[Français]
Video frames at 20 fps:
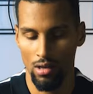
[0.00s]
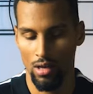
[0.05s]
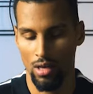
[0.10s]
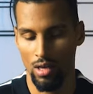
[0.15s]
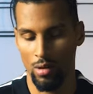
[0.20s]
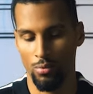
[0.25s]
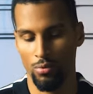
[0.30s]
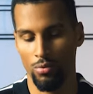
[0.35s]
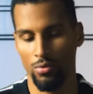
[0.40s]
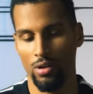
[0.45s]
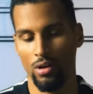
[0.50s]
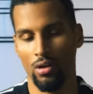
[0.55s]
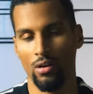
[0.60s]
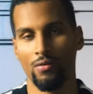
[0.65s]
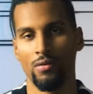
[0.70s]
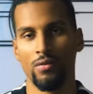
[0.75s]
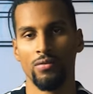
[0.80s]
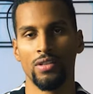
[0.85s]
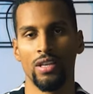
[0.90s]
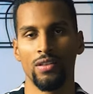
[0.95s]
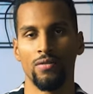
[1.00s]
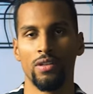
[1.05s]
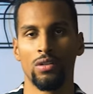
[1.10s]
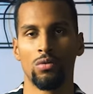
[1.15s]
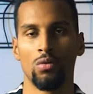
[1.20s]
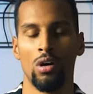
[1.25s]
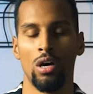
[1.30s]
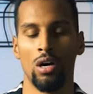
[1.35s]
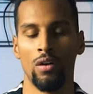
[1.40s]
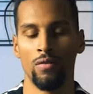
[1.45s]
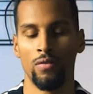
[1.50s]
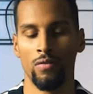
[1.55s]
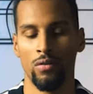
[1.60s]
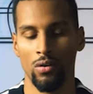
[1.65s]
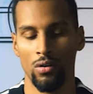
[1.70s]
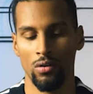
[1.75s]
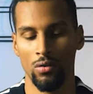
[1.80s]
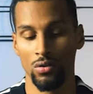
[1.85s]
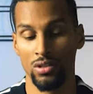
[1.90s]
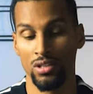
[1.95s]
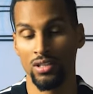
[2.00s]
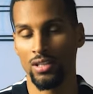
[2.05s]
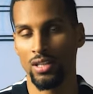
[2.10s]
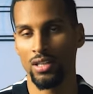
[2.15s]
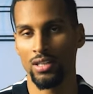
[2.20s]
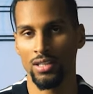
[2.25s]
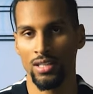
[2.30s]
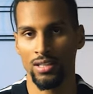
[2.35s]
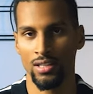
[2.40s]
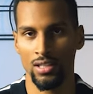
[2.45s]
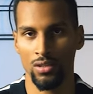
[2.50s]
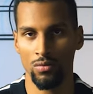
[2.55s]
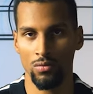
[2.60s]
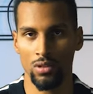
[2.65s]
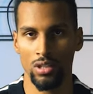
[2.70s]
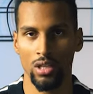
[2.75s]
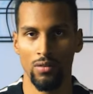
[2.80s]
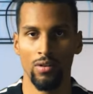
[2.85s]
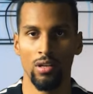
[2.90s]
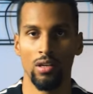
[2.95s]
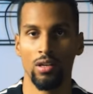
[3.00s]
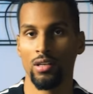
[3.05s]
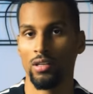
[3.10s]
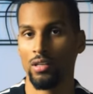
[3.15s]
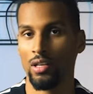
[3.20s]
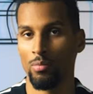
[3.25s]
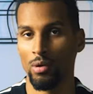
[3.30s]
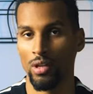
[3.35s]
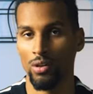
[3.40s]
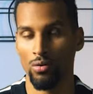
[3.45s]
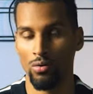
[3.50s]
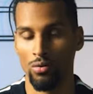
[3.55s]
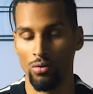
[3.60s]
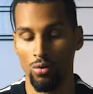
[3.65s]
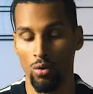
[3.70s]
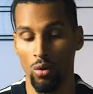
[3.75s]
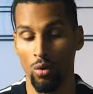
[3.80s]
Et puis euh, vivre cette victoire, vivre euh, aussi cette saison qui, avait, qui était pleine de,